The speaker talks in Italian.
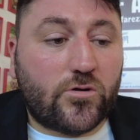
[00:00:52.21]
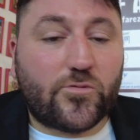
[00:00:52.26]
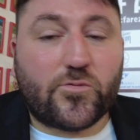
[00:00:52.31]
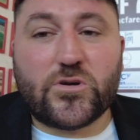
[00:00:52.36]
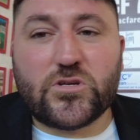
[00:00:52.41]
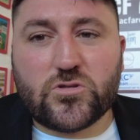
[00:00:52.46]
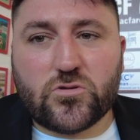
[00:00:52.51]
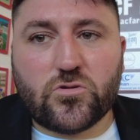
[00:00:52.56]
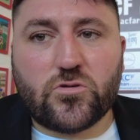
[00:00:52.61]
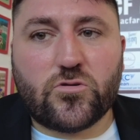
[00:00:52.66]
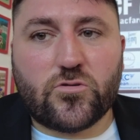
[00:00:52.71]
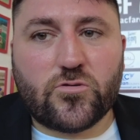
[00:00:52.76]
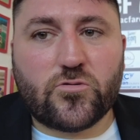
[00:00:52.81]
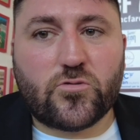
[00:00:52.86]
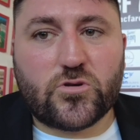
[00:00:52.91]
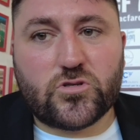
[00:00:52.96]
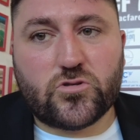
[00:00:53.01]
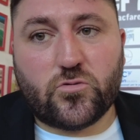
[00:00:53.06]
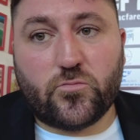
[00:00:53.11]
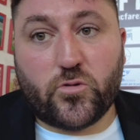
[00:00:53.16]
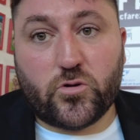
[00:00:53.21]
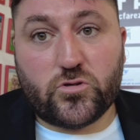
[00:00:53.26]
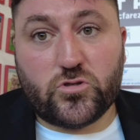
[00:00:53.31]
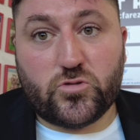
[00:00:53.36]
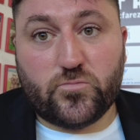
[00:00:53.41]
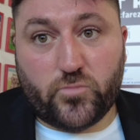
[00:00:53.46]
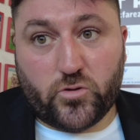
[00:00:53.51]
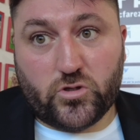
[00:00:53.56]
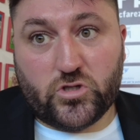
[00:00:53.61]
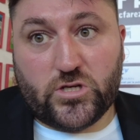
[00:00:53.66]
questo, questo
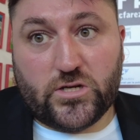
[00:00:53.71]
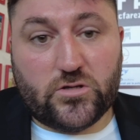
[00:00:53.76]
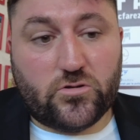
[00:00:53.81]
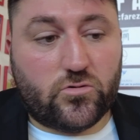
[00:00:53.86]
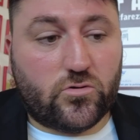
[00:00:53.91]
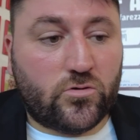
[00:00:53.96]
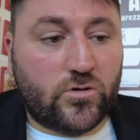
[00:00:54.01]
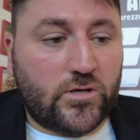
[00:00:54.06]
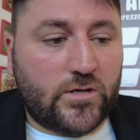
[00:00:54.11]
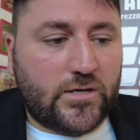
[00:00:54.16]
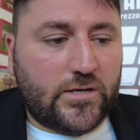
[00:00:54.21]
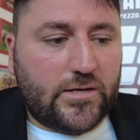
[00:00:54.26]
progetto,